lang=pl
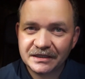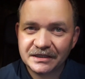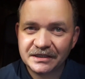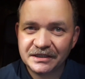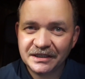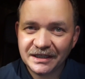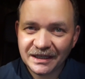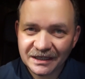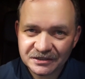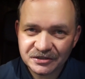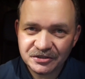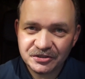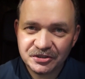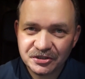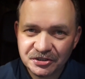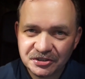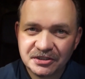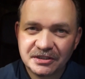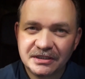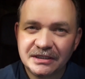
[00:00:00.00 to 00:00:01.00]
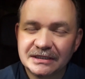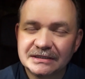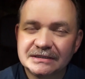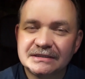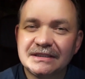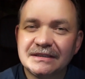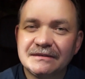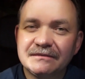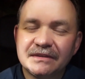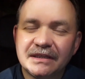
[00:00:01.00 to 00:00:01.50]
ja dziś
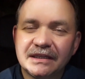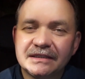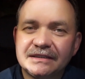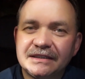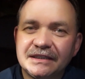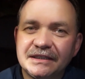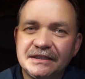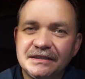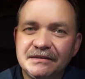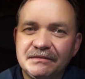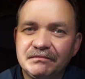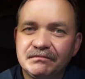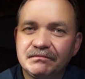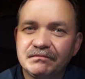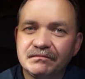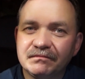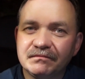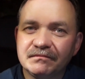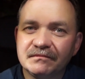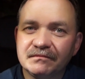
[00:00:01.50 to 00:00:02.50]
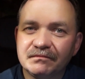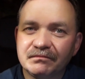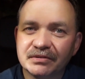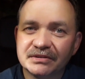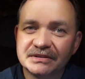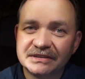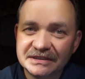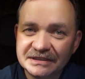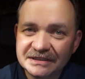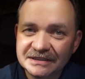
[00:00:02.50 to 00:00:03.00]
jestem na tej
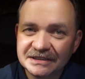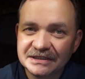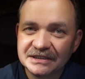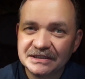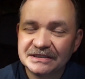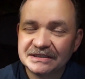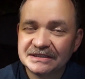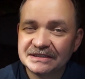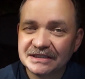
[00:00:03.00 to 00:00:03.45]
pozycji,